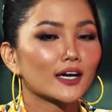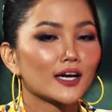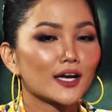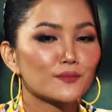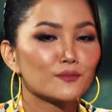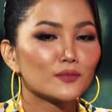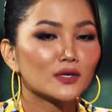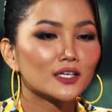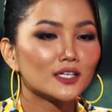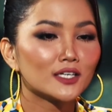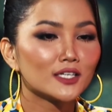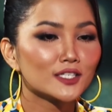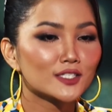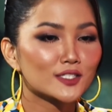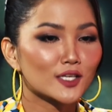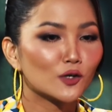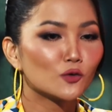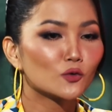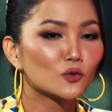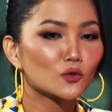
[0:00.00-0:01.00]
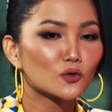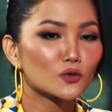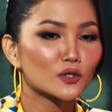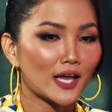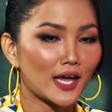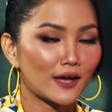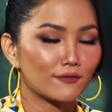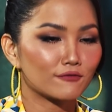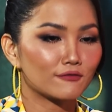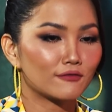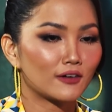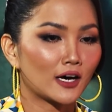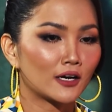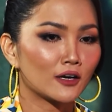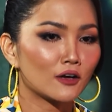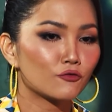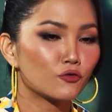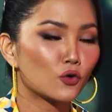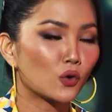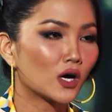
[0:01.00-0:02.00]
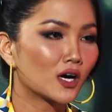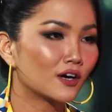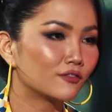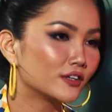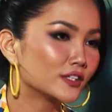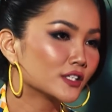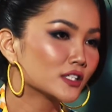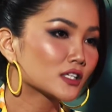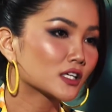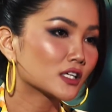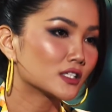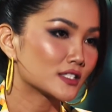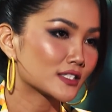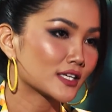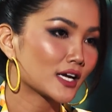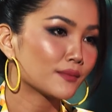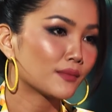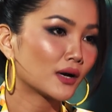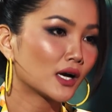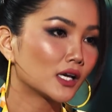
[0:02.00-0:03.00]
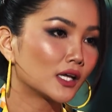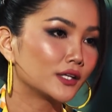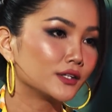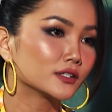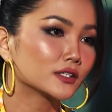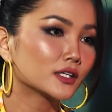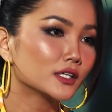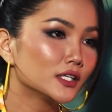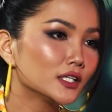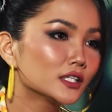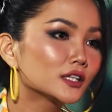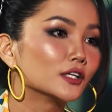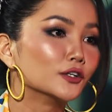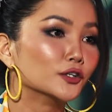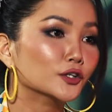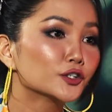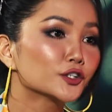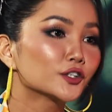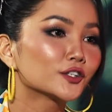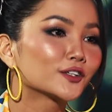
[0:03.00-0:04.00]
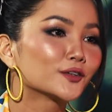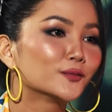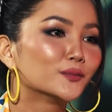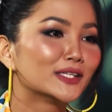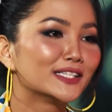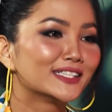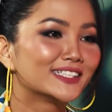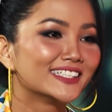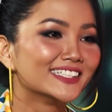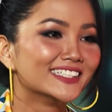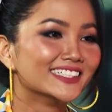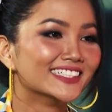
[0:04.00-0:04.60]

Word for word: các em mới sẽ luôn luôn đẹp và nó phù hợp với những concept hay là những cái ý tưởng mình thì